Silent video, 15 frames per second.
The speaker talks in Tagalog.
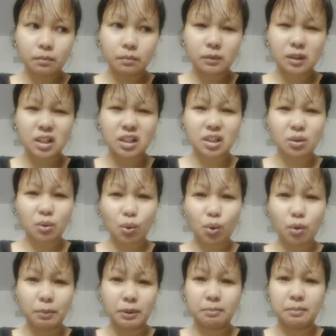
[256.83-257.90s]
kasi
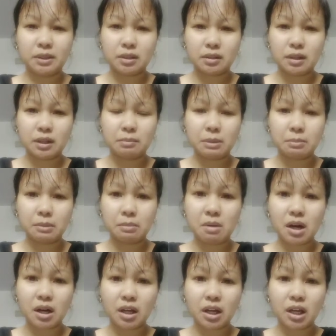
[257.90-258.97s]
nagko-comment pa siya sa ibang
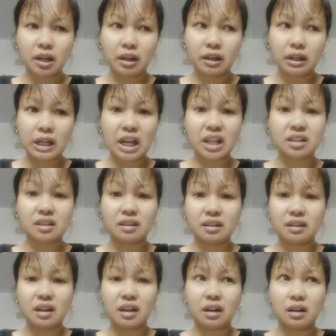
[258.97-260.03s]
babae ex na
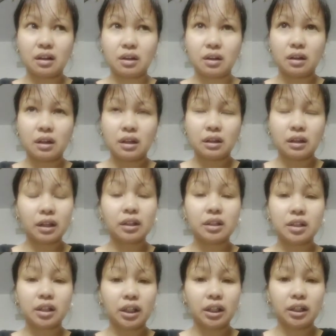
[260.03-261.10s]
uh, dati niya
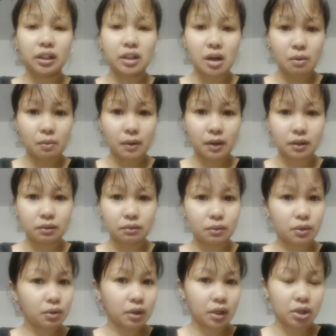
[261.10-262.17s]
nililigawan. So,
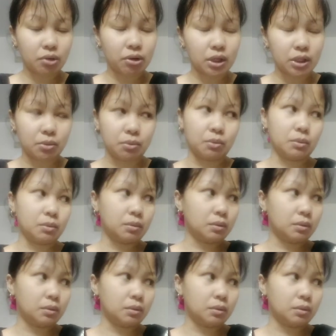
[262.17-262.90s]
yun ang yun ayaw ko.